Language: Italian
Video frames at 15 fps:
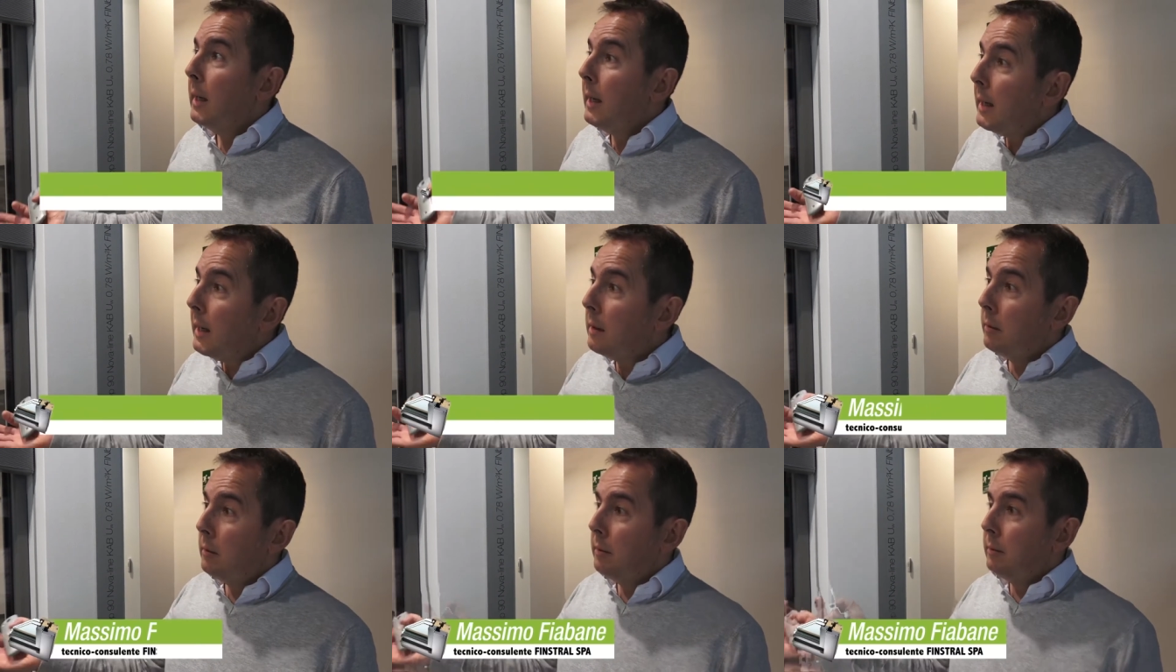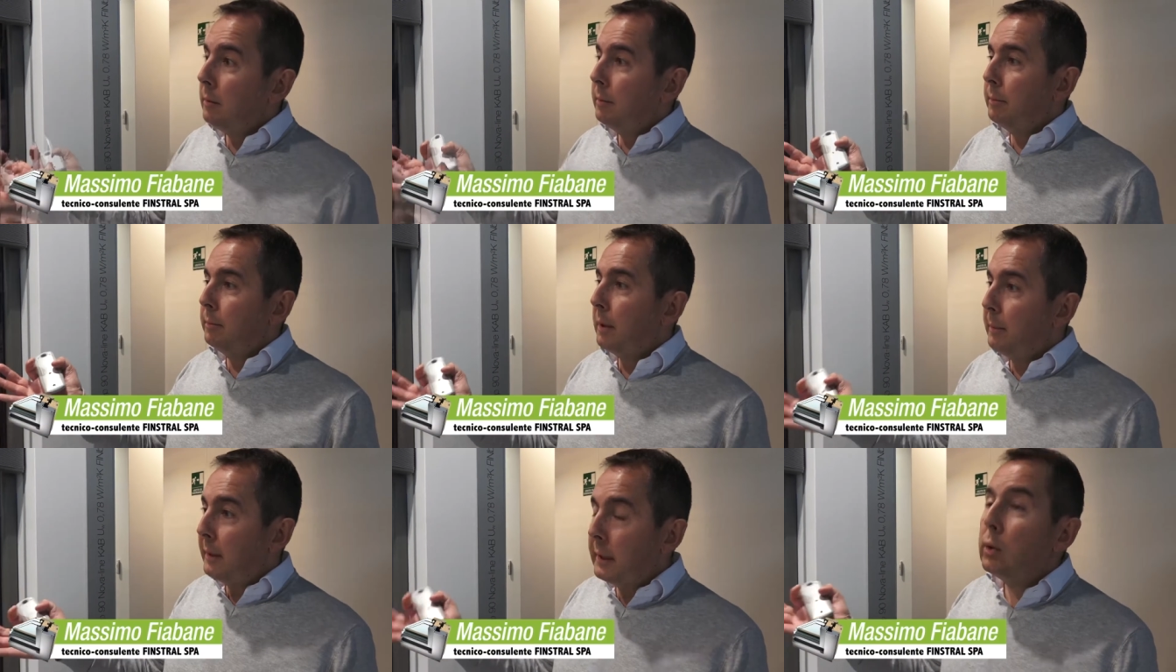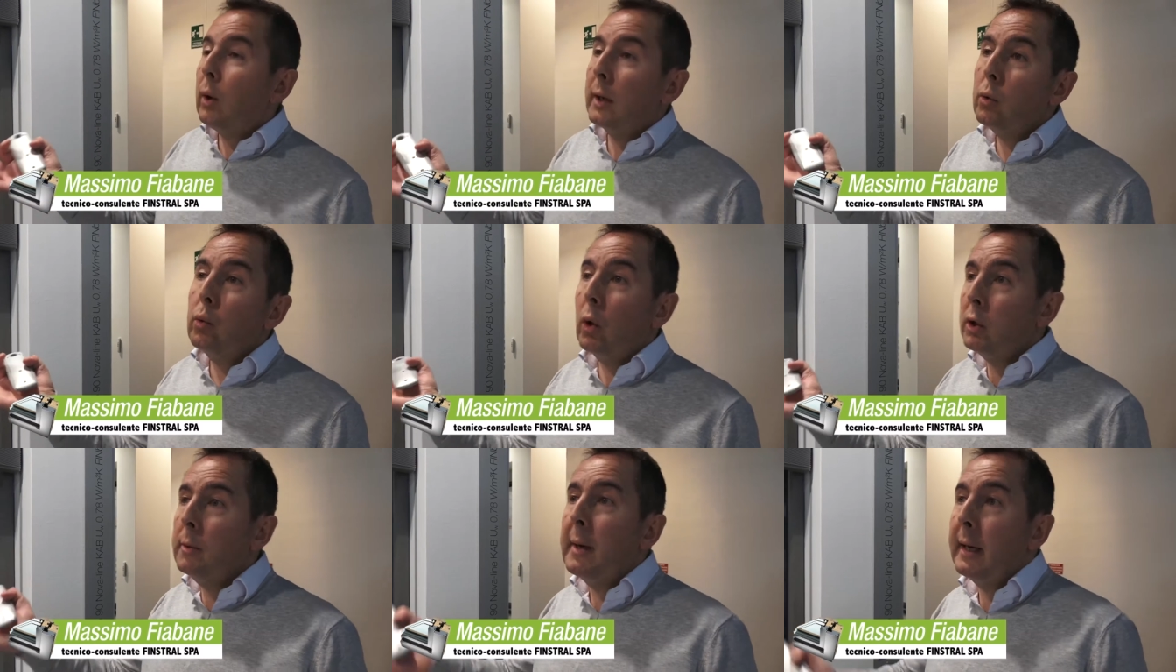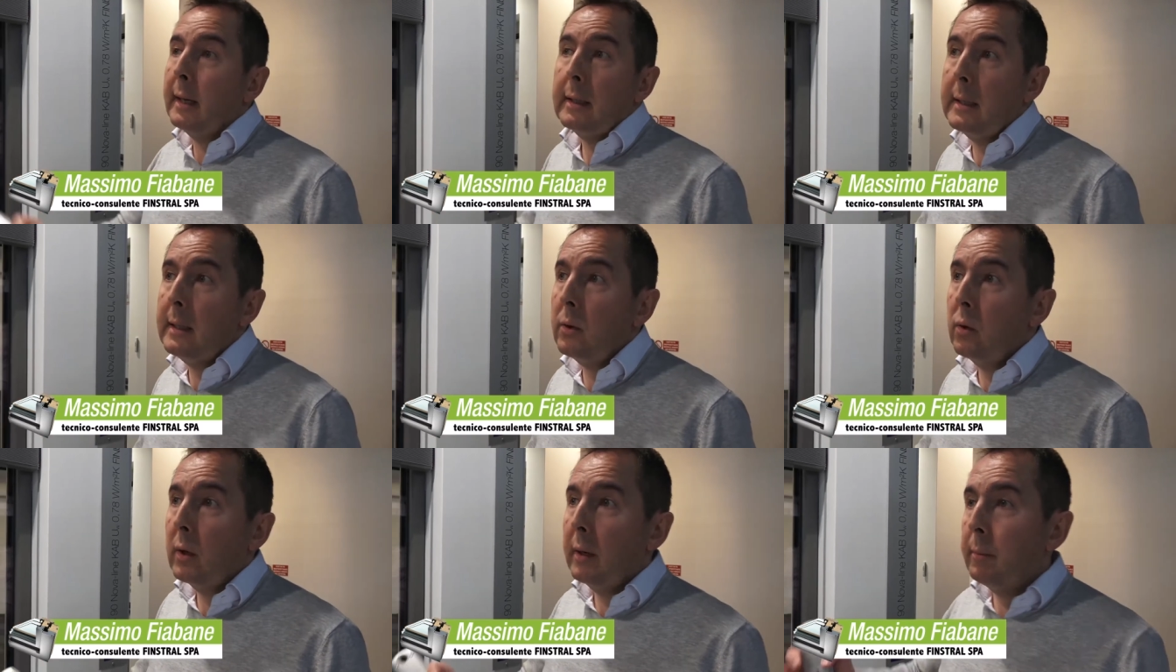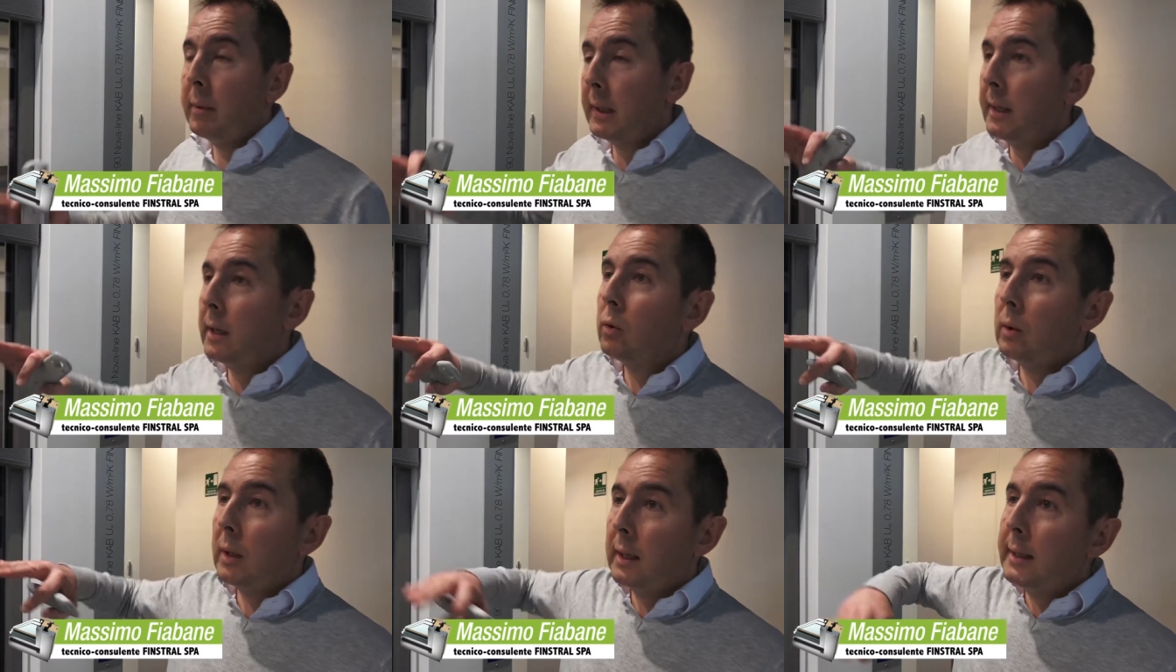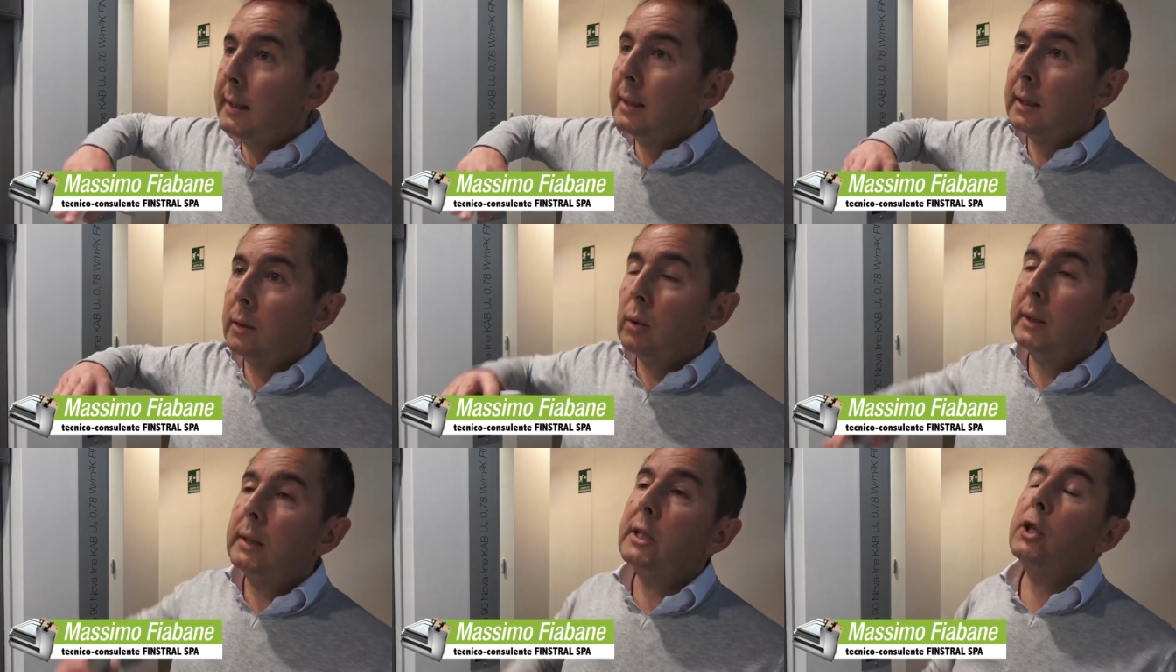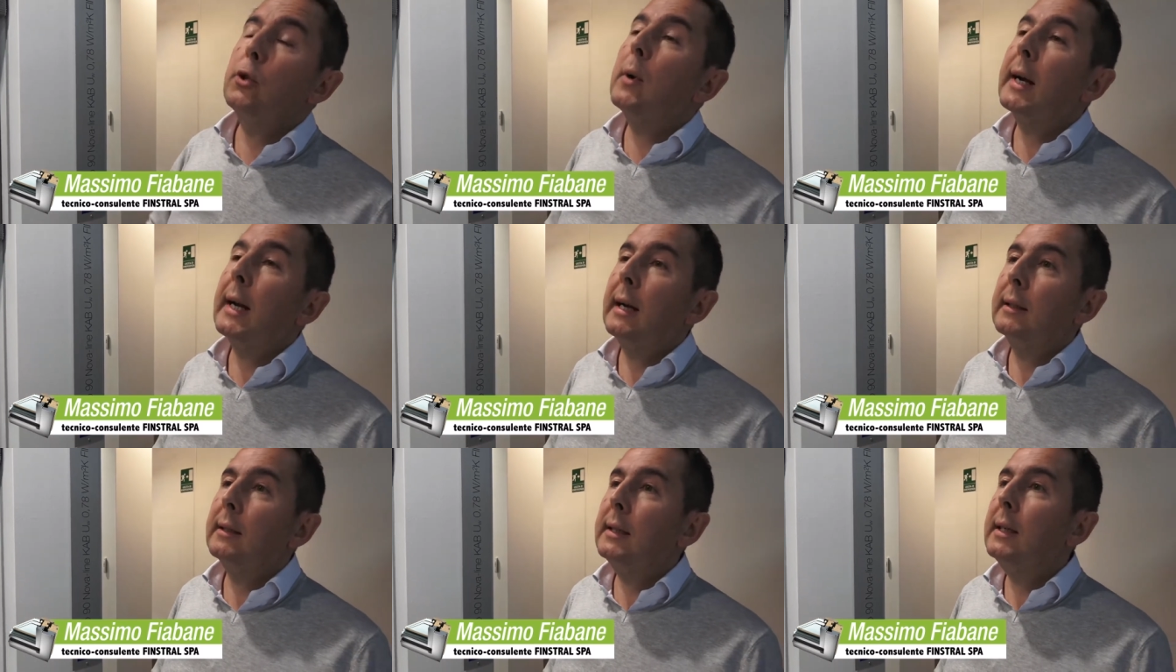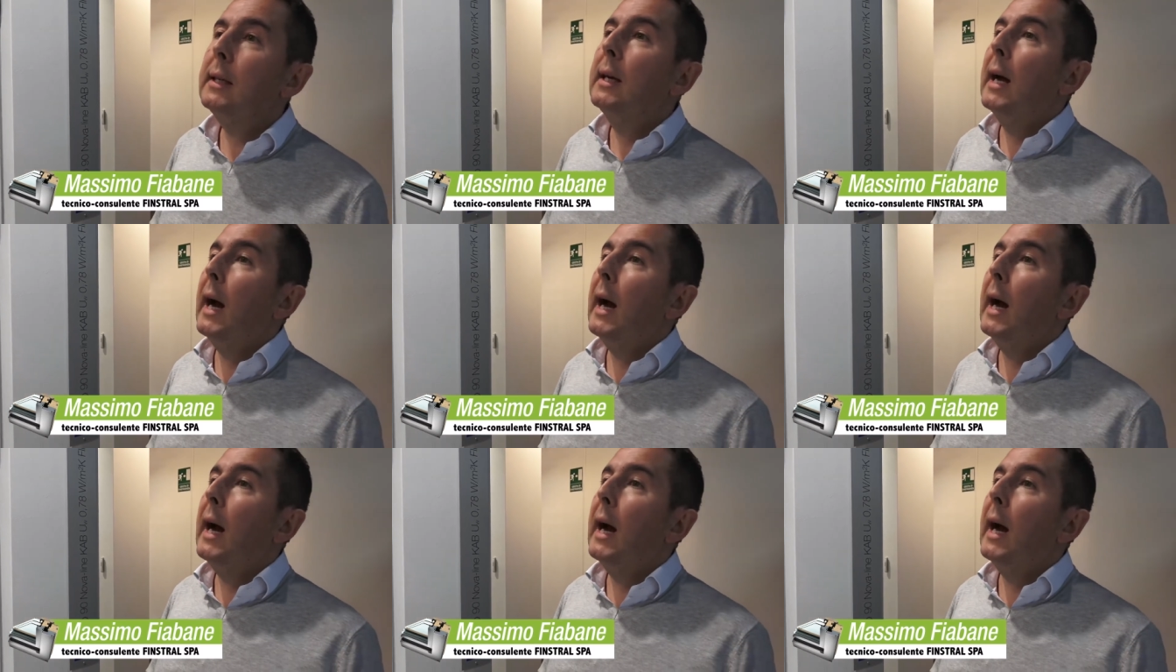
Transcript: e permettendo anche un'ottima reazione perché con la letta a 45 gradi